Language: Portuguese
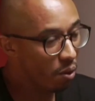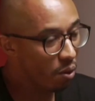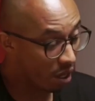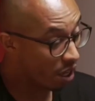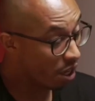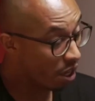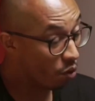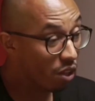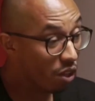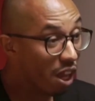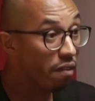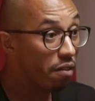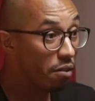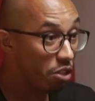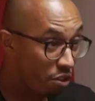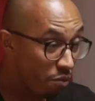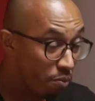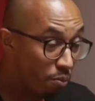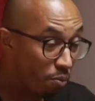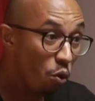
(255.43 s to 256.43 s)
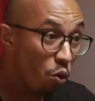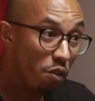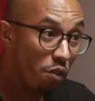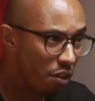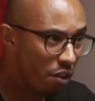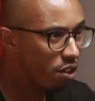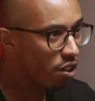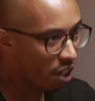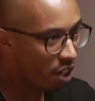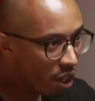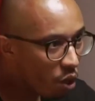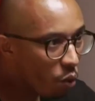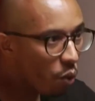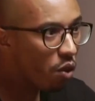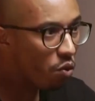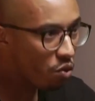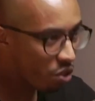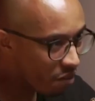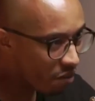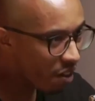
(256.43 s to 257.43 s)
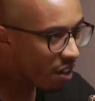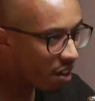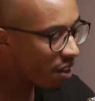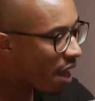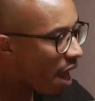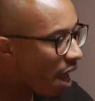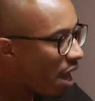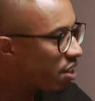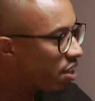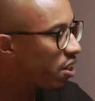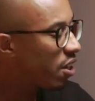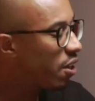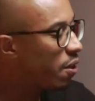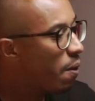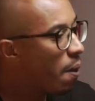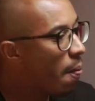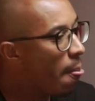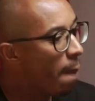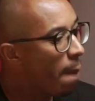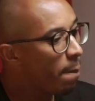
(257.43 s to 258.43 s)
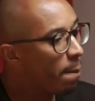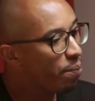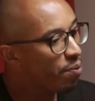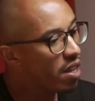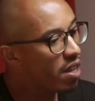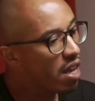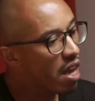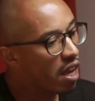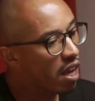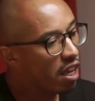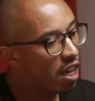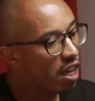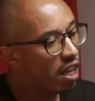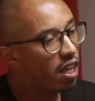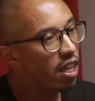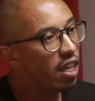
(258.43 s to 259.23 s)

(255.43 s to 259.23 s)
E eu tava de boa, falando tranquilo, de uhum, verdade. Uhum. Mas aí, com o